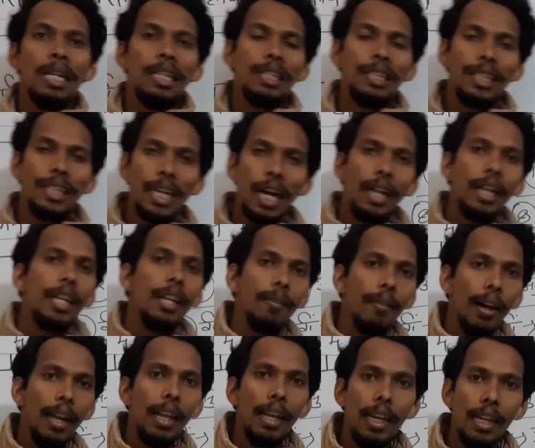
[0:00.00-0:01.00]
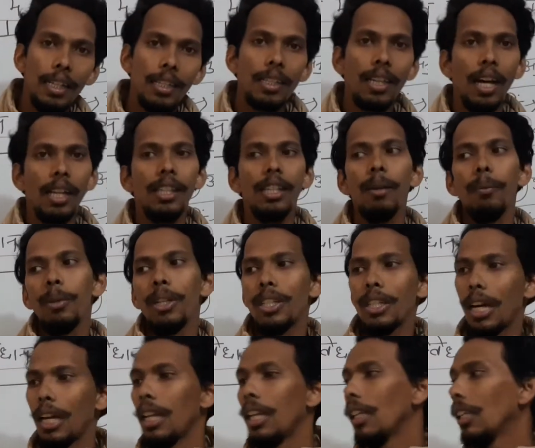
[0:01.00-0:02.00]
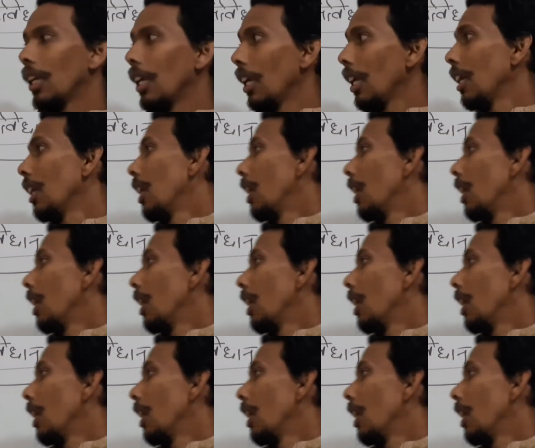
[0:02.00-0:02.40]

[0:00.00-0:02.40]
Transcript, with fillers: जानने वाले हैं साथ ही हम ये जानेंगे